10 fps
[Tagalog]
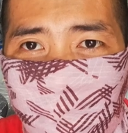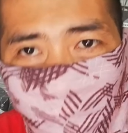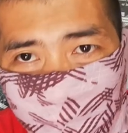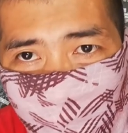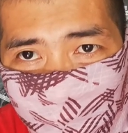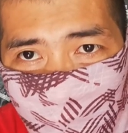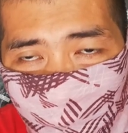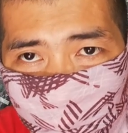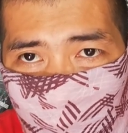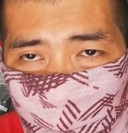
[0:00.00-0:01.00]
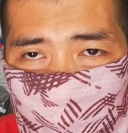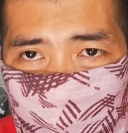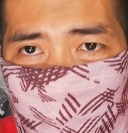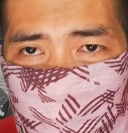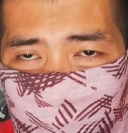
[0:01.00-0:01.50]
contact number,
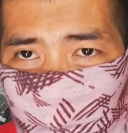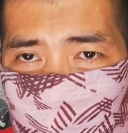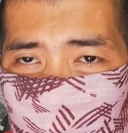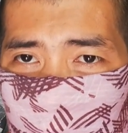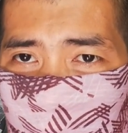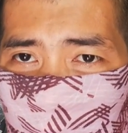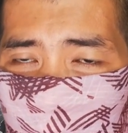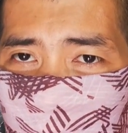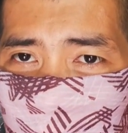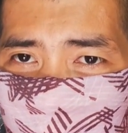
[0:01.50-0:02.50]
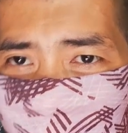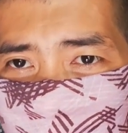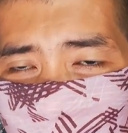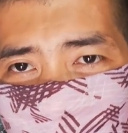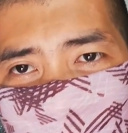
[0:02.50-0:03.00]
pati na rin ang mga kanilang
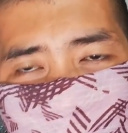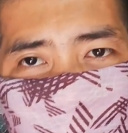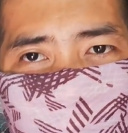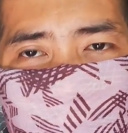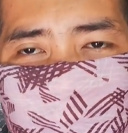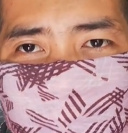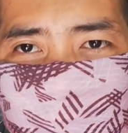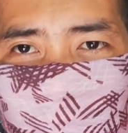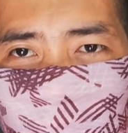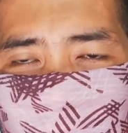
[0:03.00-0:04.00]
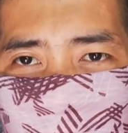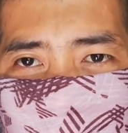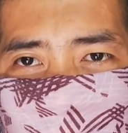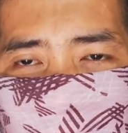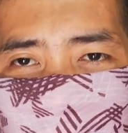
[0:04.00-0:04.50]
Google Maps sa mga gustong
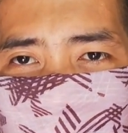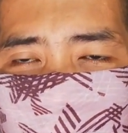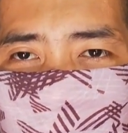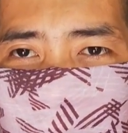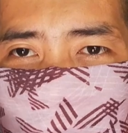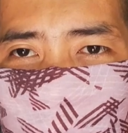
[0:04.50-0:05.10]
uh,